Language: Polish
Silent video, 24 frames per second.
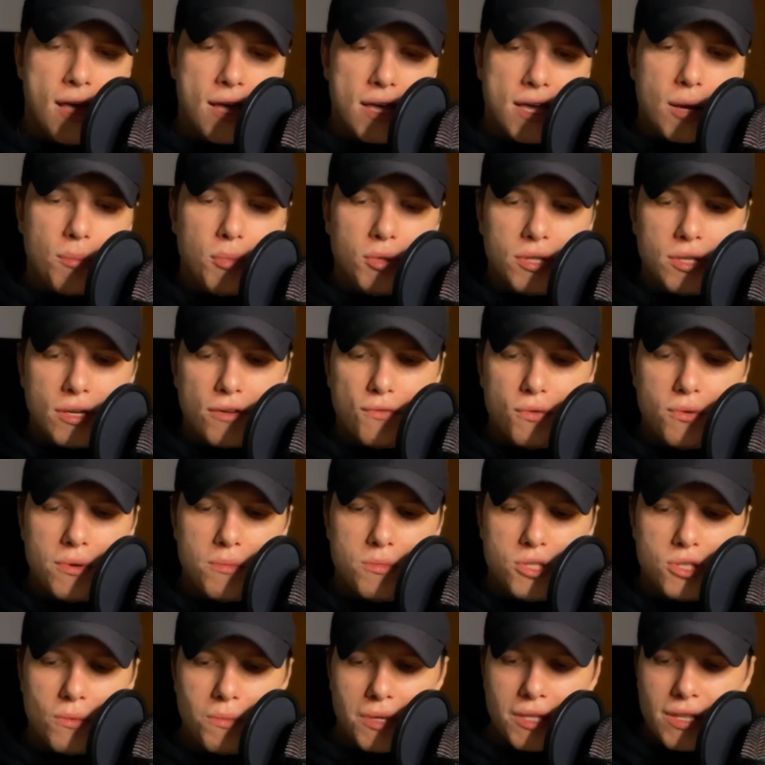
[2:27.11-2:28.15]
Ja potrafiłem
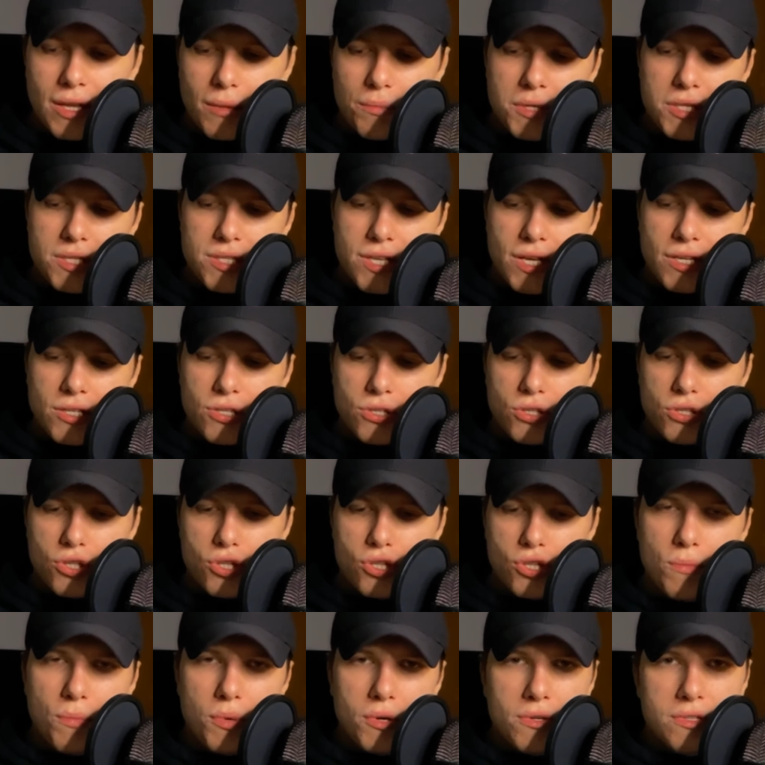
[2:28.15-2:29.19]
sobie napisać
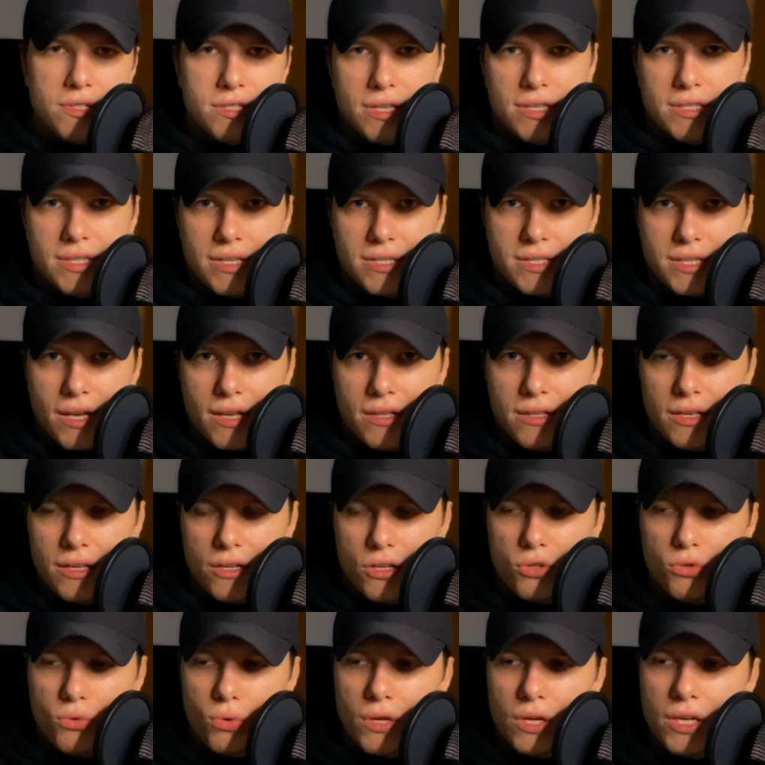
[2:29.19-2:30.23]
trzy proste zasady,
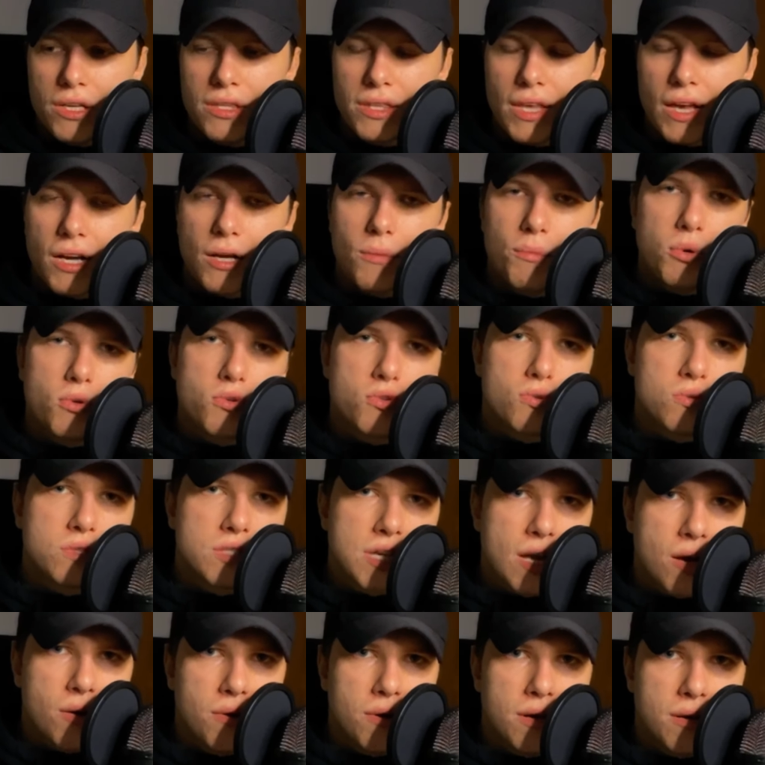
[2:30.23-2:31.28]
które i tak
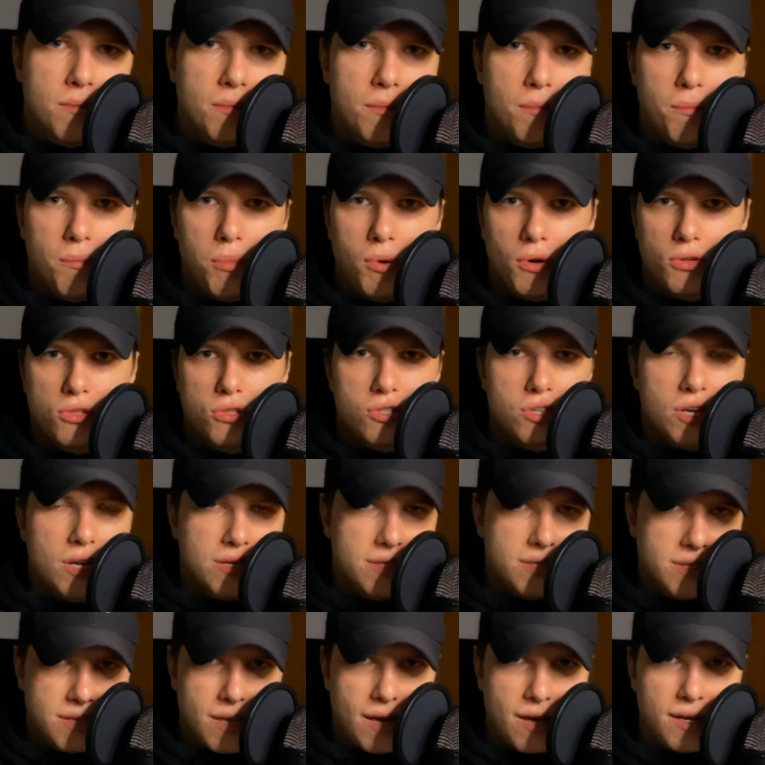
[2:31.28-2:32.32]
porzucałem po trzech
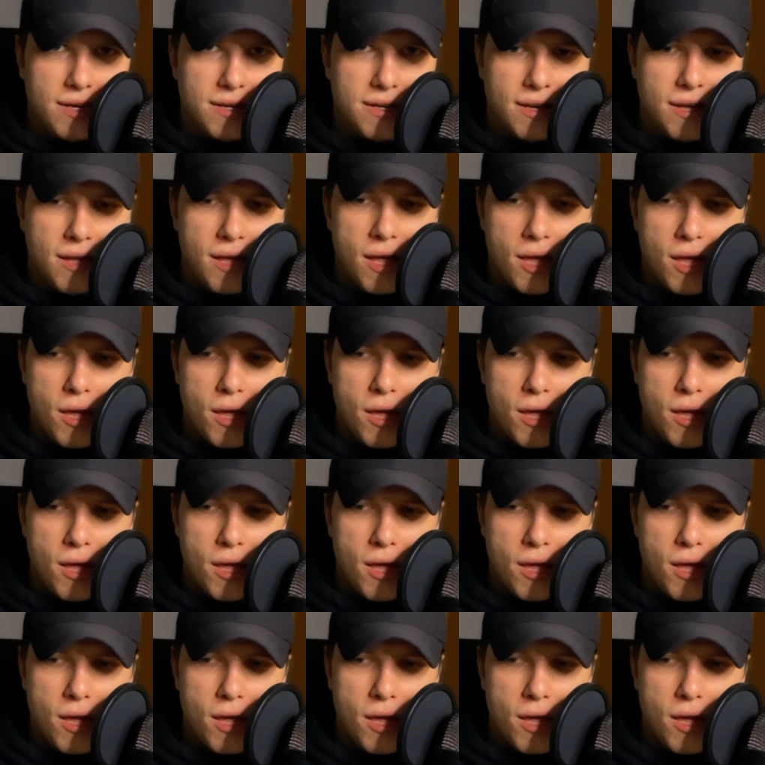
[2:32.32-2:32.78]
dniach.